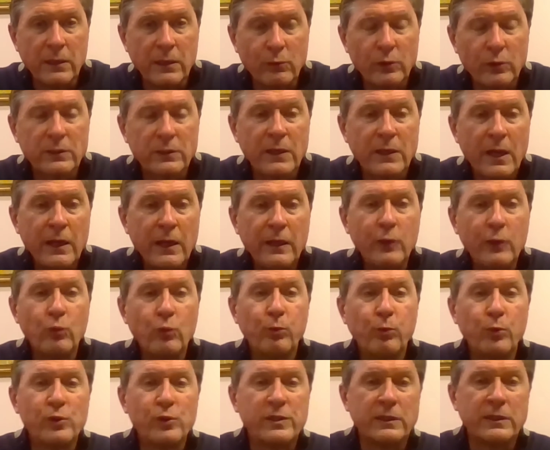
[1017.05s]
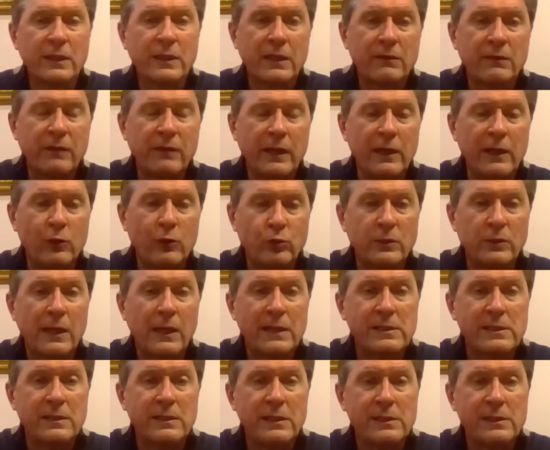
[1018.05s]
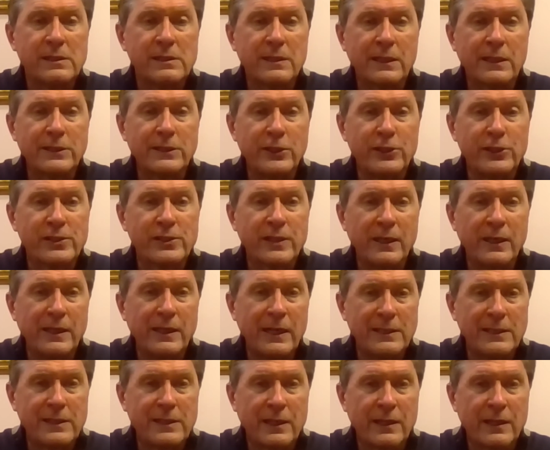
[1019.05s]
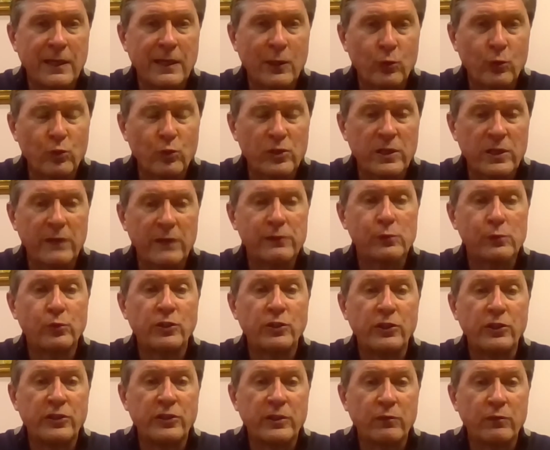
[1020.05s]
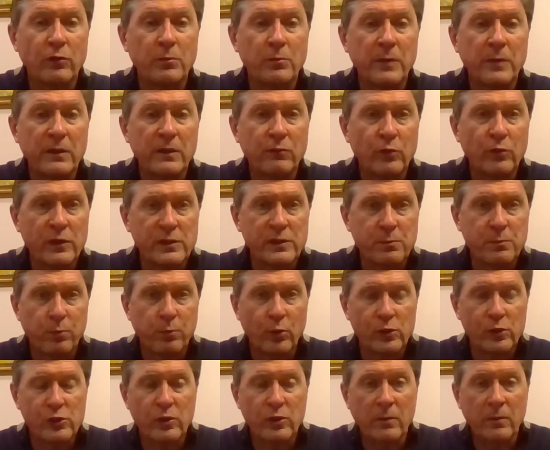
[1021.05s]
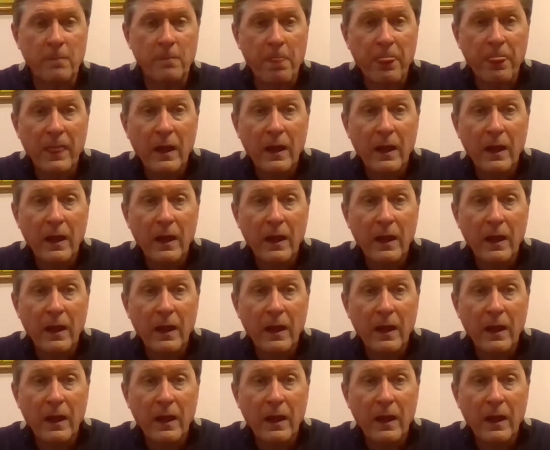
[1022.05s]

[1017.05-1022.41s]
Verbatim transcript: Вот и у Путина говорили, у нас есть тактическое ядерное оружие, в случае чего мы его используем.